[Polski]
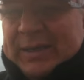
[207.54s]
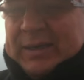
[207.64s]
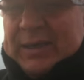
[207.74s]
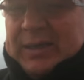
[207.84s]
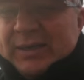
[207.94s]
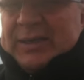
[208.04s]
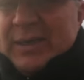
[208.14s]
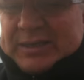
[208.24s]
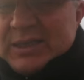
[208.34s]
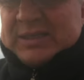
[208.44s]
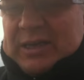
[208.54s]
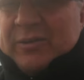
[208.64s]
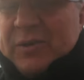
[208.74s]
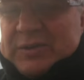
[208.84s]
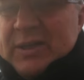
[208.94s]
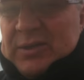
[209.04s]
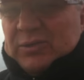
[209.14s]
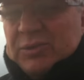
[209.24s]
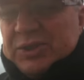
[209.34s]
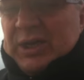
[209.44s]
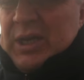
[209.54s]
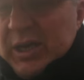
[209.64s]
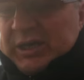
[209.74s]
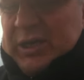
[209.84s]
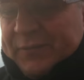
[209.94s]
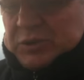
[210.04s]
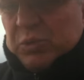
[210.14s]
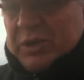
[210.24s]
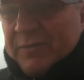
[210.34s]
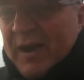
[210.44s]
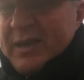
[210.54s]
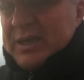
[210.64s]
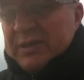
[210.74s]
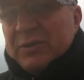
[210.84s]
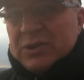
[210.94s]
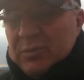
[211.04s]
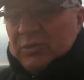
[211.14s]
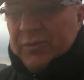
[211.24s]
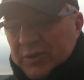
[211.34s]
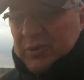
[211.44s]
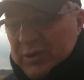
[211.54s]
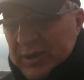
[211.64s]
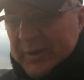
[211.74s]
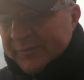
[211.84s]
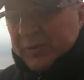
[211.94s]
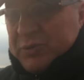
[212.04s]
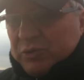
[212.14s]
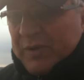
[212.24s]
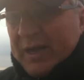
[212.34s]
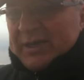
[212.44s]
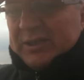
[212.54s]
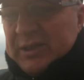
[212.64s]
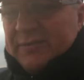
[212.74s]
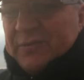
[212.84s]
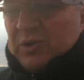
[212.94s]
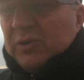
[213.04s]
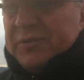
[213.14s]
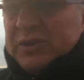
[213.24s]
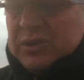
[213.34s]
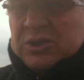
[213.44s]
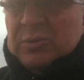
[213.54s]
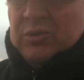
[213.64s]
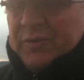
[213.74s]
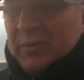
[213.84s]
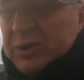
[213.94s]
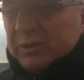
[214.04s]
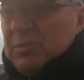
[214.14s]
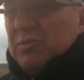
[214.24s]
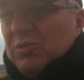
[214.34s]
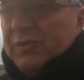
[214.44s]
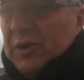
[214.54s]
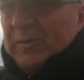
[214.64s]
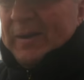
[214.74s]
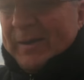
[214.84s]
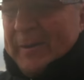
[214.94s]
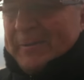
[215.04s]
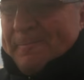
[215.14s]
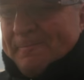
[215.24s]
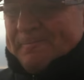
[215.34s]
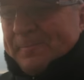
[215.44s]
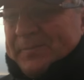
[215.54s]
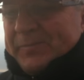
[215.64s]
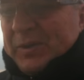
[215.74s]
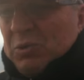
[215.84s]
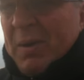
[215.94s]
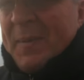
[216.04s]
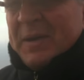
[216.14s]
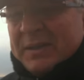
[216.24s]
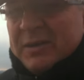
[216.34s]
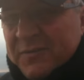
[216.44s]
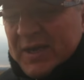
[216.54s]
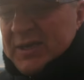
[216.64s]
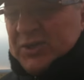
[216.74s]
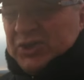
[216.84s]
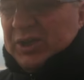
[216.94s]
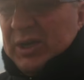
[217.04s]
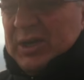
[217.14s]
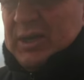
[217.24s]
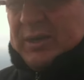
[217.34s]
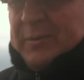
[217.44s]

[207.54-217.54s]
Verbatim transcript: i decyzja do wchodzenia do ludzi i wsłuchiwania się w to, co mówią, wczuwania się w to wszystko, co mówią, o czym mówią, mm, łapania tej więzi,